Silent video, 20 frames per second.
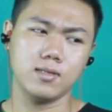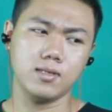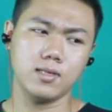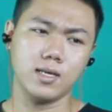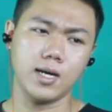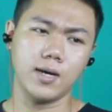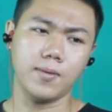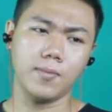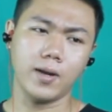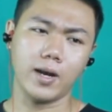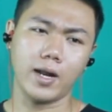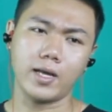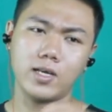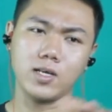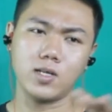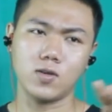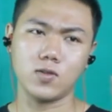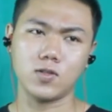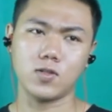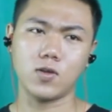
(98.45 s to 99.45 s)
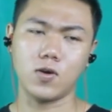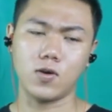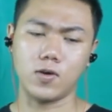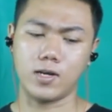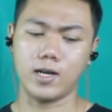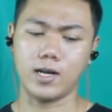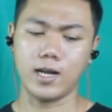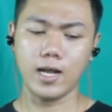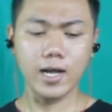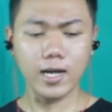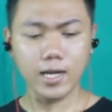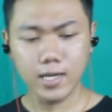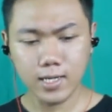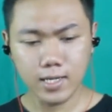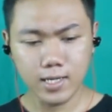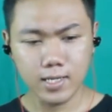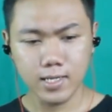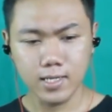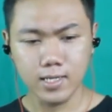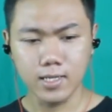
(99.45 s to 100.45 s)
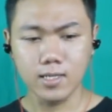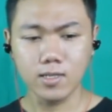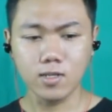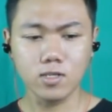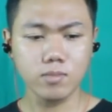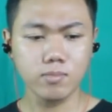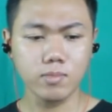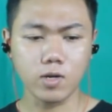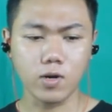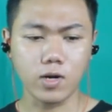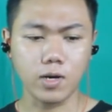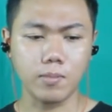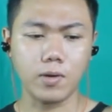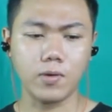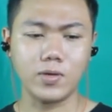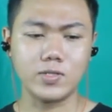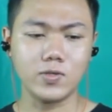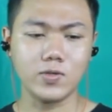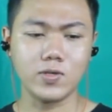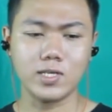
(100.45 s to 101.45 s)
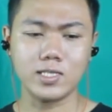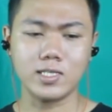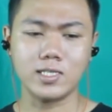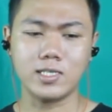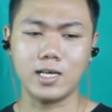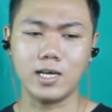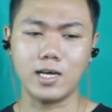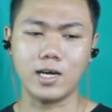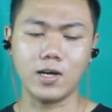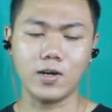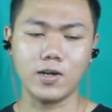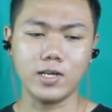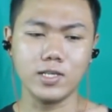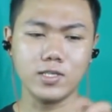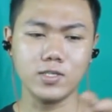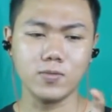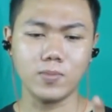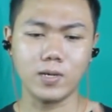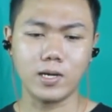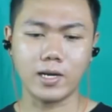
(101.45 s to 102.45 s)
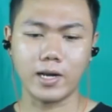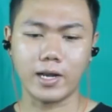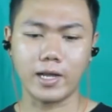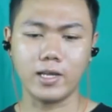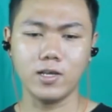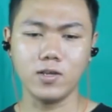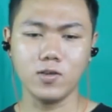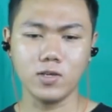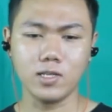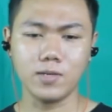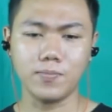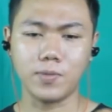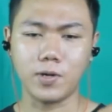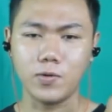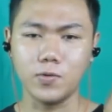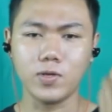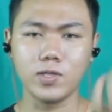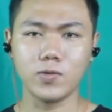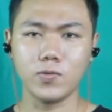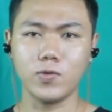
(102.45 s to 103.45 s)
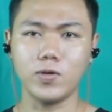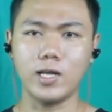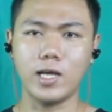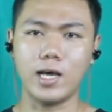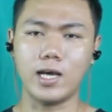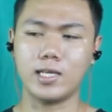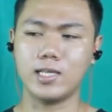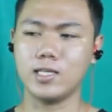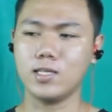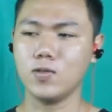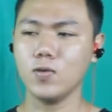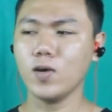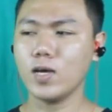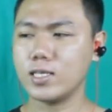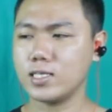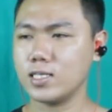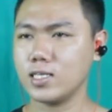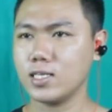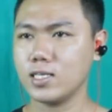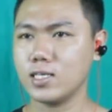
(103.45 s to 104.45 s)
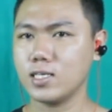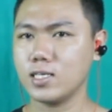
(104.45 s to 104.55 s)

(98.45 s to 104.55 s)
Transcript: yang merekrut orang terus biar orang bawa itu kerja kalau ini cuma ngerekrut dapat duit udah gitu nggak sih